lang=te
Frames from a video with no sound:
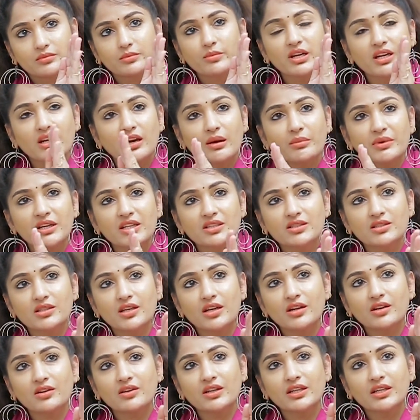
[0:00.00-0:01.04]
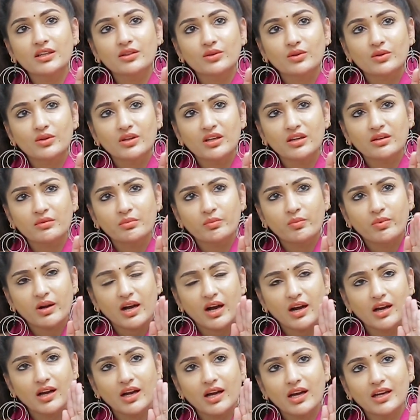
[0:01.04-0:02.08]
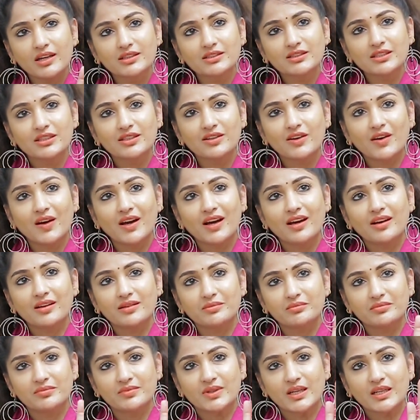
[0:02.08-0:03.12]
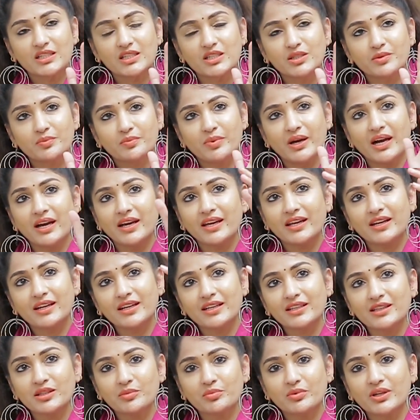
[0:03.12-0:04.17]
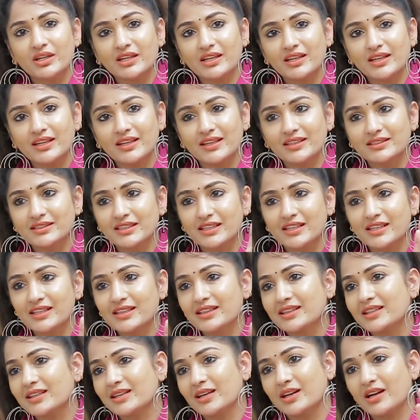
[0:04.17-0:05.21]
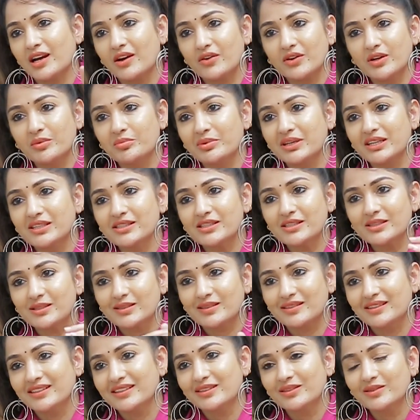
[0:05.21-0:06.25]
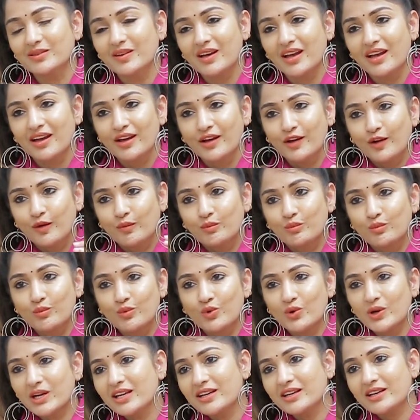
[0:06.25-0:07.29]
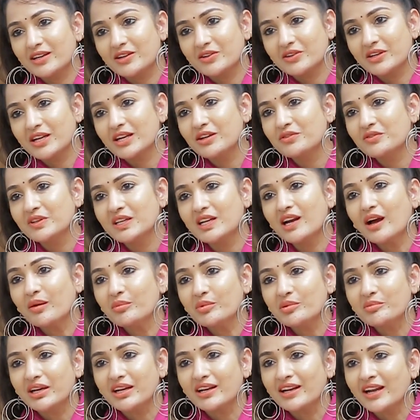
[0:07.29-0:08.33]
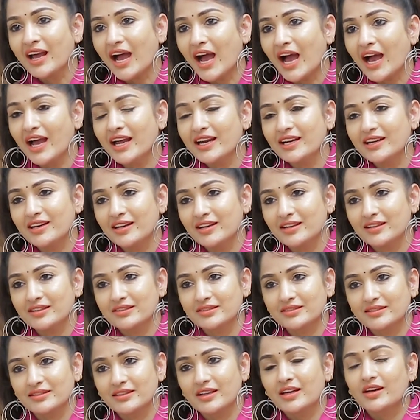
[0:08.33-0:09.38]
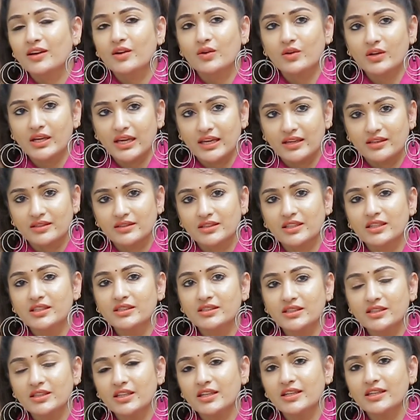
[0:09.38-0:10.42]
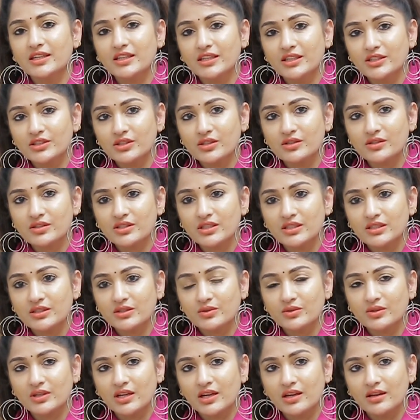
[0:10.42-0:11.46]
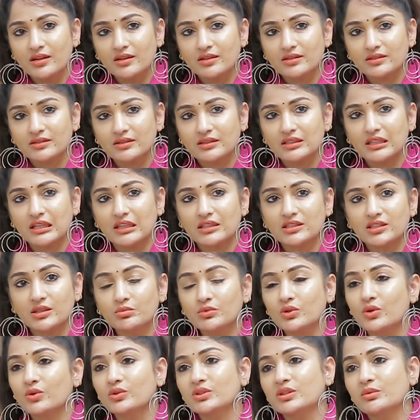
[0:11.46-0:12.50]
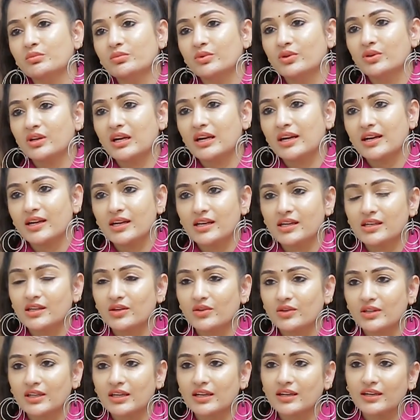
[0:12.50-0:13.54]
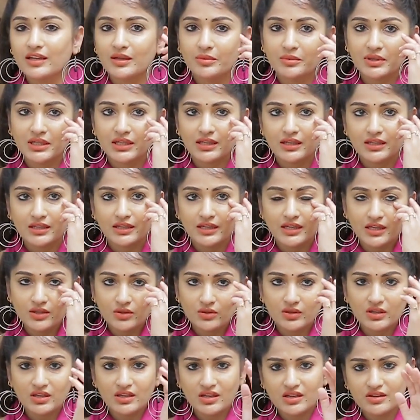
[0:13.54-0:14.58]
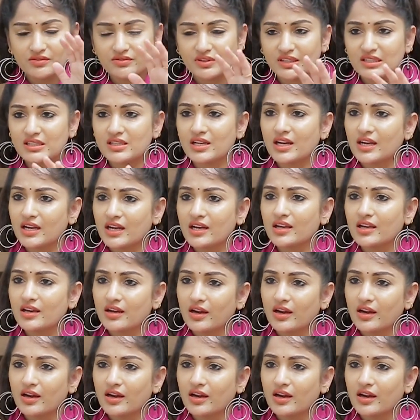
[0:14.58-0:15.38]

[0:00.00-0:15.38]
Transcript: మీరు గమనించారో లేదు నాకు బాగా నచ్చిన ఇన్స్పైర్ అయింది పొలిటికల్గా జయలలిత గారు ఆవిడ పెళ్లి చేసుకోలేదు మోడీ గారు నేను వీరాభిమాని ఆయన ఓకే తెలిసి తెలియని ఏజ్లో చేసుకున్న దేశం కోసం పోరాడాలంటే ఒంటరిగా మళ్ళీ నేను కూడా నేను ఫస్ట్ అలానే